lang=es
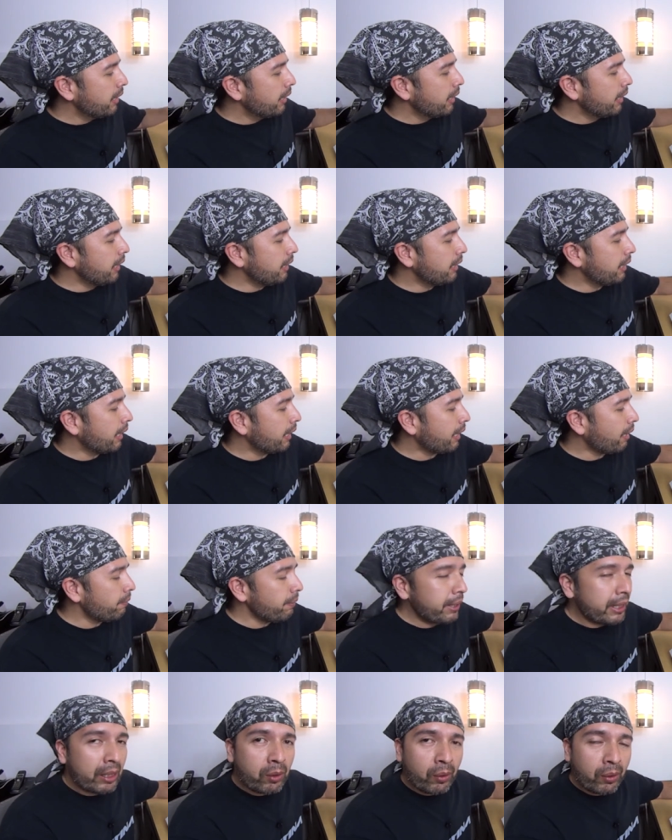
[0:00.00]
y del
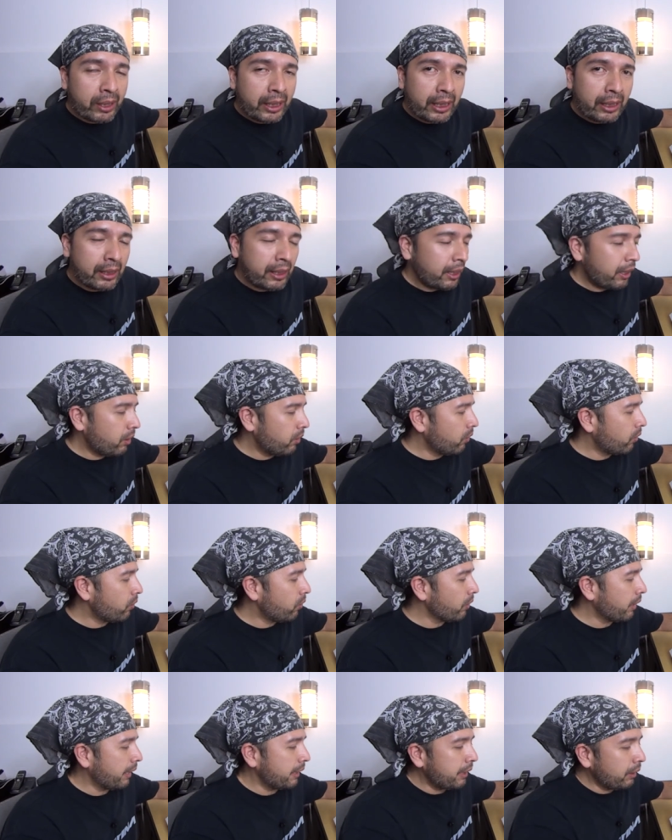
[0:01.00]
cable de corriente el
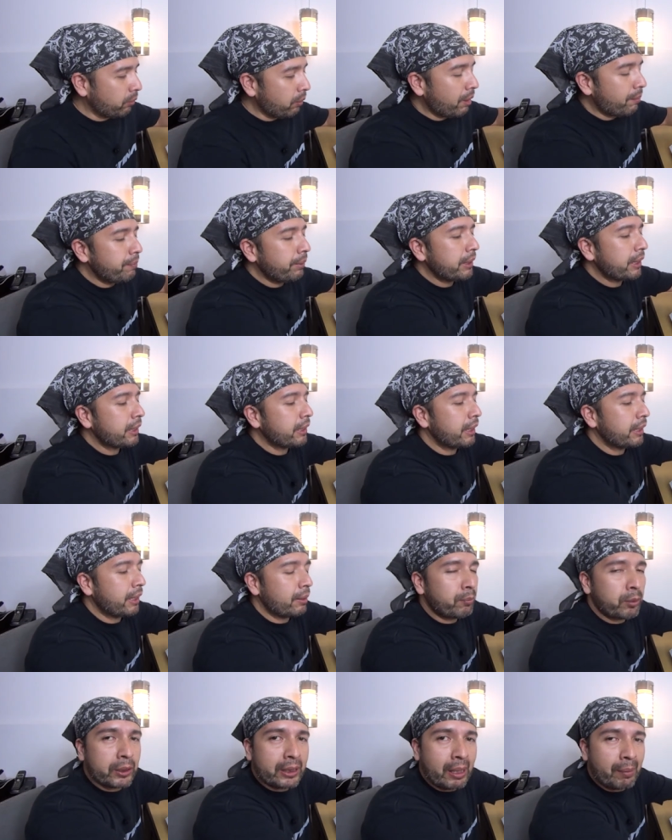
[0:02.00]
rojo que seguramente
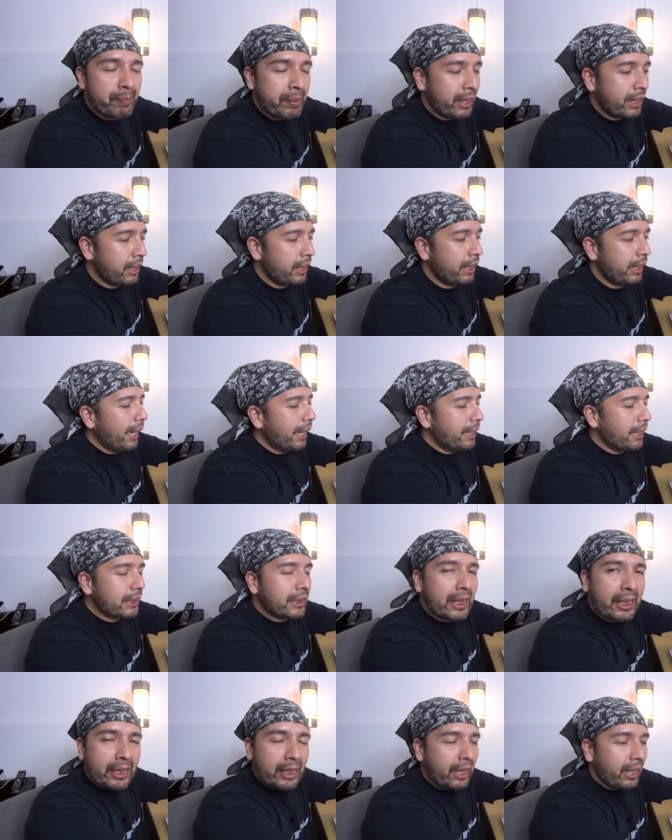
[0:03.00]
tendremos también en
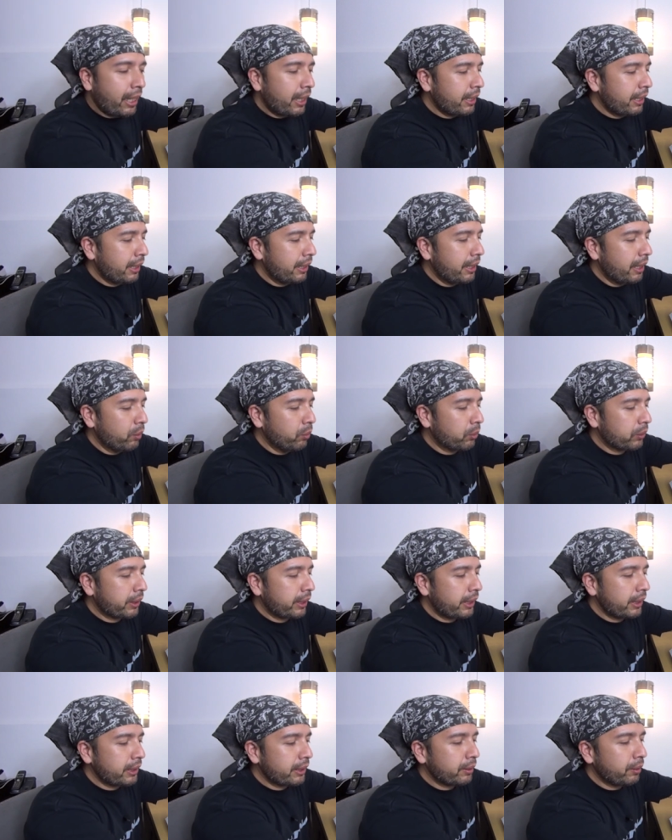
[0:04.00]
esta caja de, de
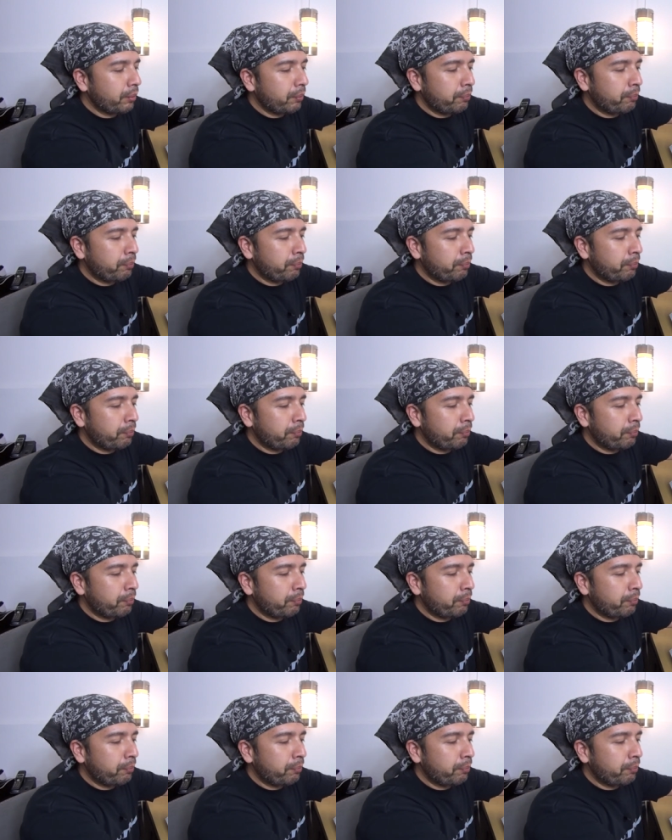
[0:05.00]
luces